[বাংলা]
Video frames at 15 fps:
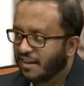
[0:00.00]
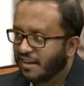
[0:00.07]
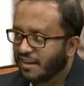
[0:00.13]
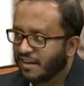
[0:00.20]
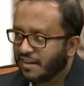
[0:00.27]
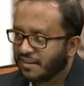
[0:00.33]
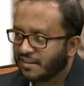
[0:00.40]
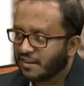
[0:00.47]

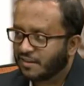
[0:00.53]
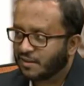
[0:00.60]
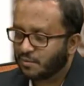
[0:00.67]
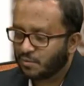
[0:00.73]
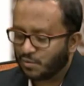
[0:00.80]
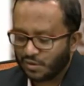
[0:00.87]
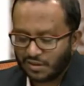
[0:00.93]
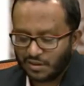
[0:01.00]
হ্যাঁ তাদের
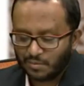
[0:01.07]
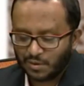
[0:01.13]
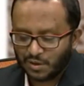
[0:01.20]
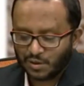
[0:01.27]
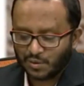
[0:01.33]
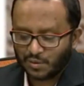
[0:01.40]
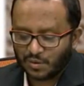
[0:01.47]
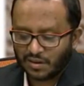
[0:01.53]
মধ্যে
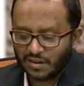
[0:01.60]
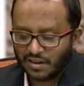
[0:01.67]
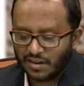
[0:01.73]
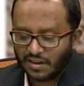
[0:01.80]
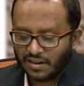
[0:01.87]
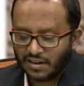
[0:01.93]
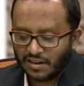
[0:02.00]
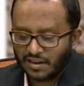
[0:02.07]
বিশেষ করে
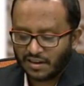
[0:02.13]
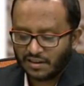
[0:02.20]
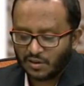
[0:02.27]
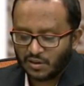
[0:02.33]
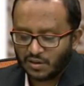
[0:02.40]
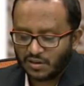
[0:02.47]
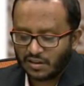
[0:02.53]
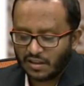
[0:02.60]
এই
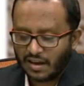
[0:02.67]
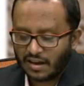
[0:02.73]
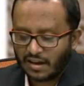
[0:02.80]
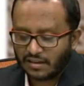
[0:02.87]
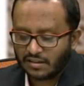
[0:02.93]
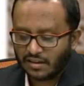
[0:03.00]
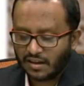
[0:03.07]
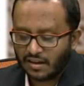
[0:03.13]
জিনিসটা
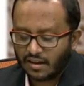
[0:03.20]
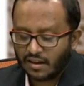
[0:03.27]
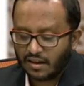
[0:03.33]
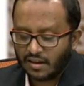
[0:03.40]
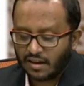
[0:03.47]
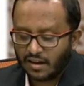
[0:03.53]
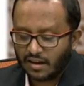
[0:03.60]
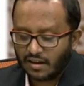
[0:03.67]
দেখা যায়
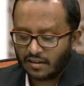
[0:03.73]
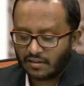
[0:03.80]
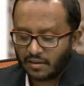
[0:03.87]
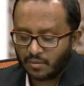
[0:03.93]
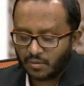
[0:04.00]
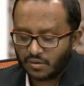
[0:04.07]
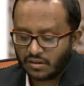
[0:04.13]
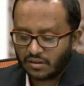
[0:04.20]

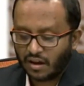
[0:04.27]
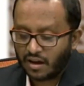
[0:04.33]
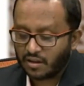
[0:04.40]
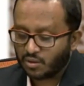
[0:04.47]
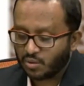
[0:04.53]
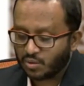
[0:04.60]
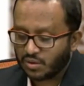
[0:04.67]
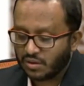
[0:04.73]
তারপর হচ্ছে
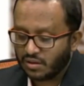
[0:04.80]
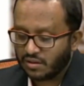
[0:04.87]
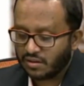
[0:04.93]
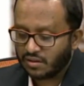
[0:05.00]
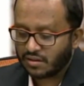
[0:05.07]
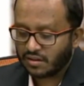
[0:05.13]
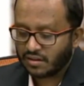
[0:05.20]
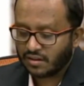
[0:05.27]

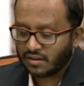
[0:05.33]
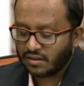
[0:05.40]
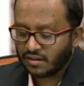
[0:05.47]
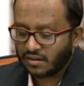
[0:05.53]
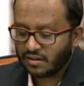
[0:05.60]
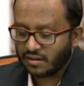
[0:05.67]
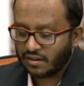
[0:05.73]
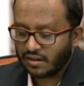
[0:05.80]
দায়িত্বশীলদেরকে
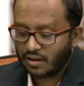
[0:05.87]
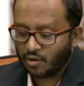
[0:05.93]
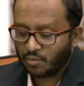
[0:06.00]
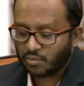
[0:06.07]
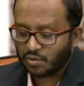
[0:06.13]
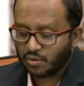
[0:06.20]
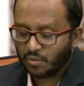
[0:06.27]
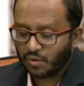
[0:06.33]
হেয়
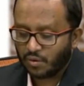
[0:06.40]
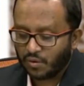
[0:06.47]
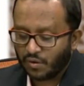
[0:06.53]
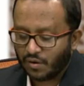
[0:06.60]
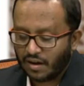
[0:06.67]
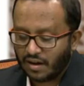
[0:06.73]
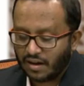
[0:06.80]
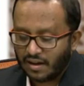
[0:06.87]
প্রতিপন্ন
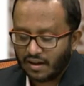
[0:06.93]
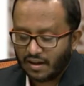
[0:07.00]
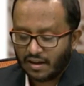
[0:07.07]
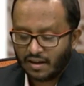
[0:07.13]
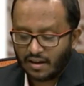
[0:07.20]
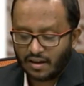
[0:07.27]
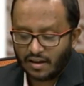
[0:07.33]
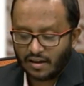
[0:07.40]
করা
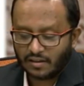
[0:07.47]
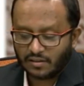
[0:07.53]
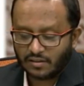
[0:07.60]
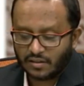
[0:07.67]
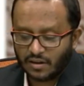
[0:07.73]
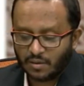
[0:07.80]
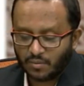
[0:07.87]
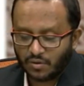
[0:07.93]

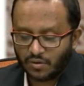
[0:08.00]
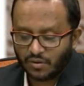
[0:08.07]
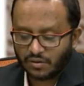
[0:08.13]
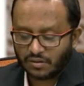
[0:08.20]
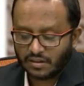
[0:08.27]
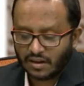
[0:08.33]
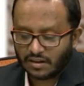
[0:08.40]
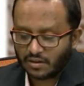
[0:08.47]
যেমন
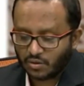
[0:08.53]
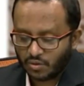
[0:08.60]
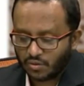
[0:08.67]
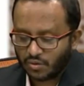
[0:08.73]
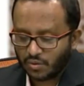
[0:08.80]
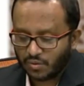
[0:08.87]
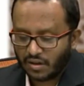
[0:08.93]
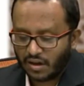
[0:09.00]
হচ্ছে একটা
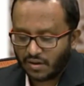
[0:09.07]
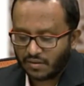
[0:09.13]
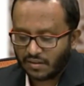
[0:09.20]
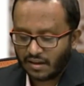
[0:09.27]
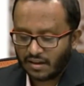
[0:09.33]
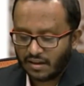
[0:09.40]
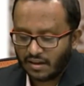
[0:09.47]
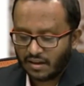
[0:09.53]
ছোট্ট উদাহরণ
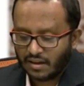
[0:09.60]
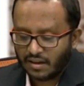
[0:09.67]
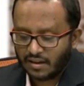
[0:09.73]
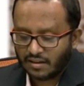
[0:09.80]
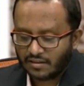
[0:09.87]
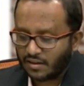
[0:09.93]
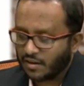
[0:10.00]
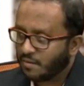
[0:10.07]
দেই
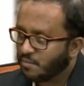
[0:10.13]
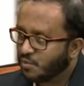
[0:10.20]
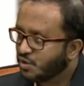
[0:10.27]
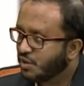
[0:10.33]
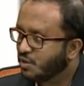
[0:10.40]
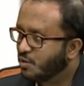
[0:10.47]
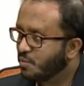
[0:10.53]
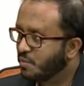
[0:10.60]
যারা
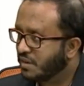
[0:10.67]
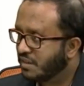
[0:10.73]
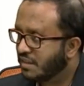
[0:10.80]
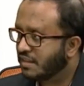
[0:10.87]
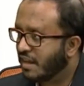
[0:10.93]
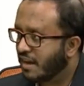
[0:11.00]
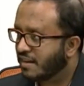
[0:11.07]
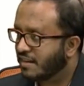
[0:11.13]
মসজিদ কমিটিতে
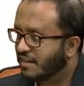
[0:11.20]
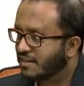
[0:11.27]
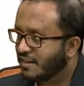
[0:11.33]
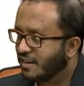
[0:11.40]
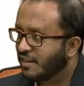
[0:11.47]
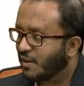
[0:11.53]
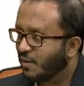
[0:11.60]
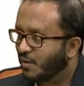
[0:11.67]
থাকে
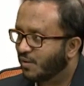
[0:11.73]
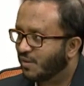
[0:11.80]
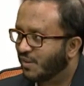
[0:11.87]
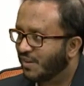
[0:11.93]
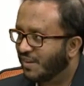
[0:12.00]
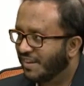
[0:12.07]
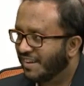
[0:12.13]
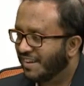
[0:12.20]
সাধারণত
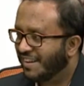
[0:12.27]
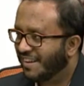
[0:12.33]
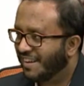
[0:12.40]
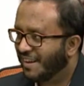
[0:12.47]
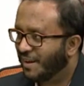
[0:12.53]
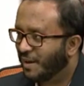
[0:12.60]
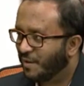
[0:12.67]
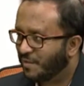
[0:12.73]

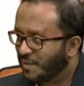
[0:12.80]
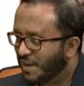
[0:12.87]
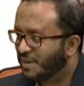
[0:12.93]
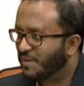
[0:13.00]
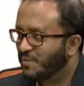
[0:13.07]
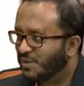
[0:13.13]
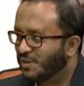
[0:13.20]
আমি একটা মসজিদ